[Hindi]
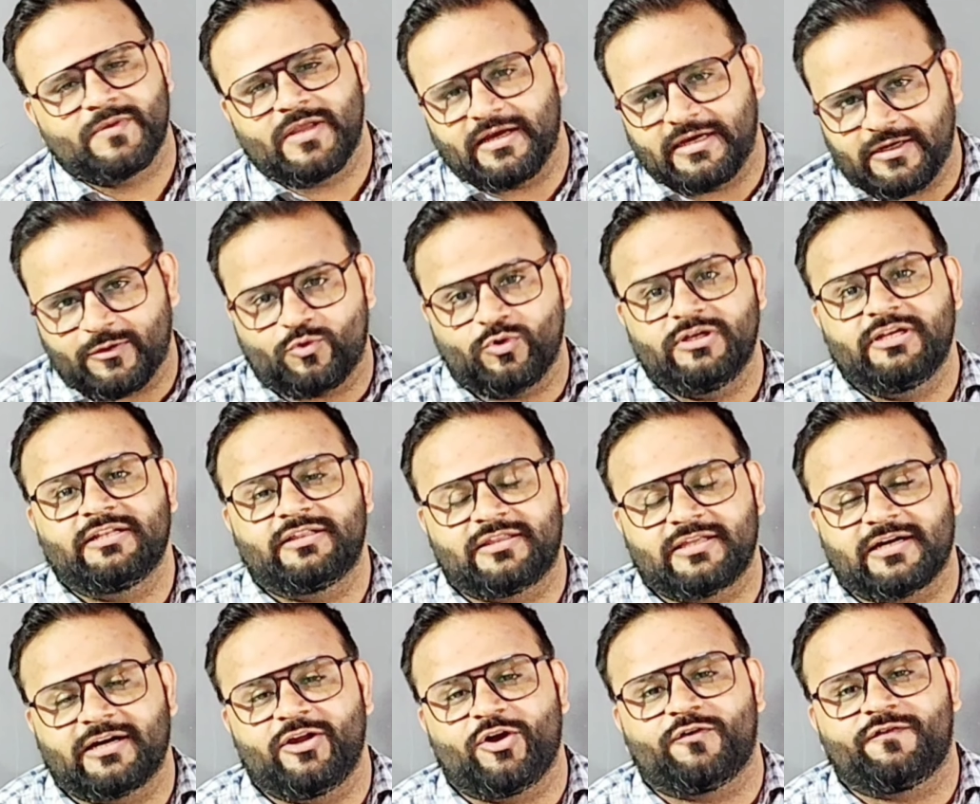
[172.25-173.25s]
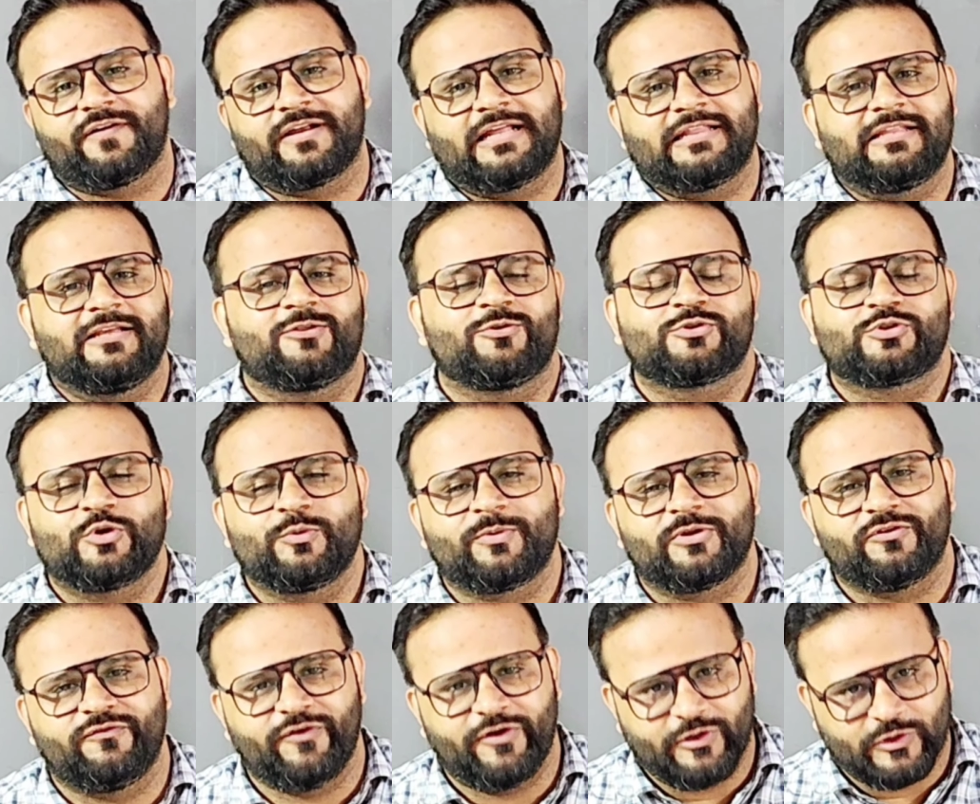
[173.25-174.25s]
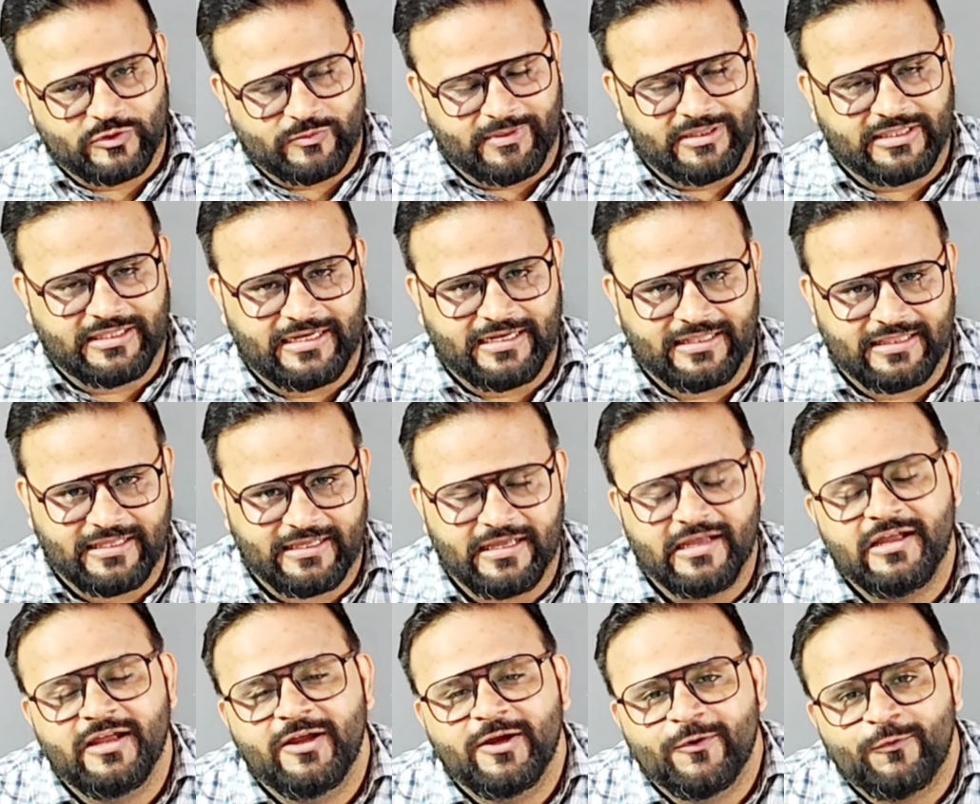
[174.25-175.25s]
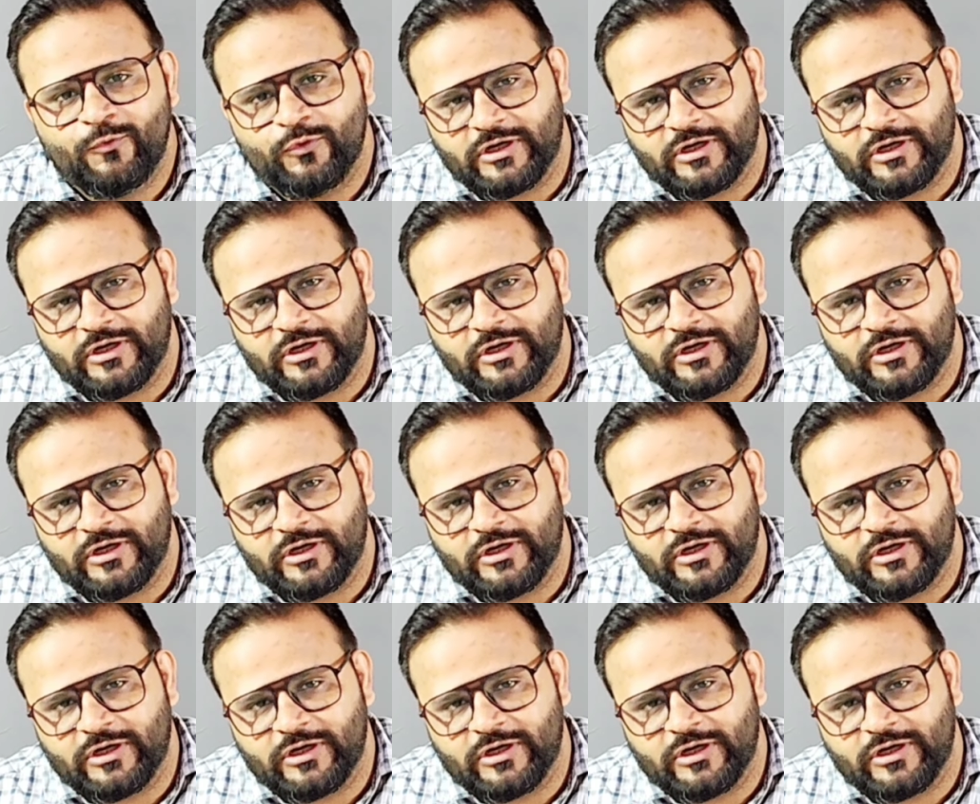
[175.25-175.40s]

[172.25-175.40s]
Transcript: अगर कोई तगड़े ऑफर आते हैं तो उसके ऊपर तो वीडियोस बनते रहते हैं